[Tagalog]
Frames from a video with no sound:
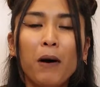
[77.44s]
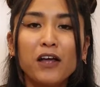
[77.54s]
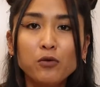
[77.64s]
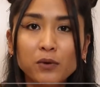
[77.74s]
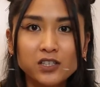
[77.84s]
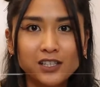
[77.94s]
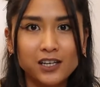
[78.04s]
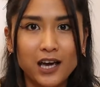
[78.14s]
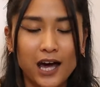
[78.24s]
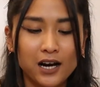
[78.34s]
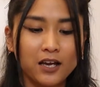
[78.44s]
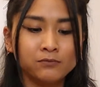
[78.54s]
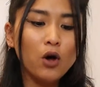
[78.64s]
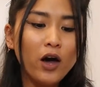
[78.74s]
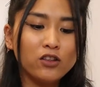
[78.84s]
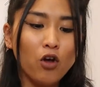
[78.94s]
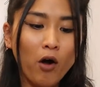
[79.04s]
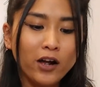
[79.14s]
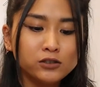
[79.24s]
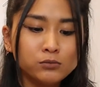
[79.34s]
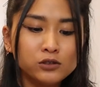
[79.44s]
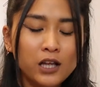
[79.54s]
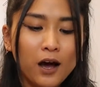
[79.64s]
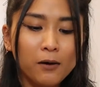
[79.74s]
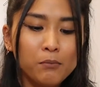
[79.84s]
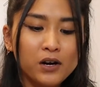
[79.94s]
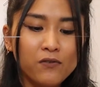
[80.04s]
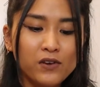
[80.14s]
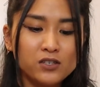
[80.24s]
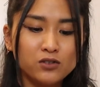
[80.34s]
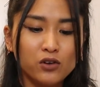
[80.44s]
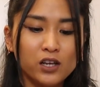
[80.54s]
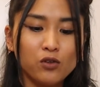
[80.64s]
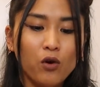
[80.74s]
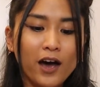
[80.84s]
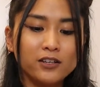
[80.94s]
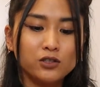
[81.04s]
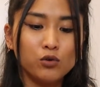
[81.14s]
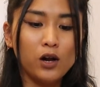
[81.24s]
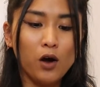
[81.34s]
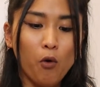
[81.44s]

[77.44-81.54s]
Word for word: Paano ba siya nangyari? So, eto. Eto muna ang brief history nung high school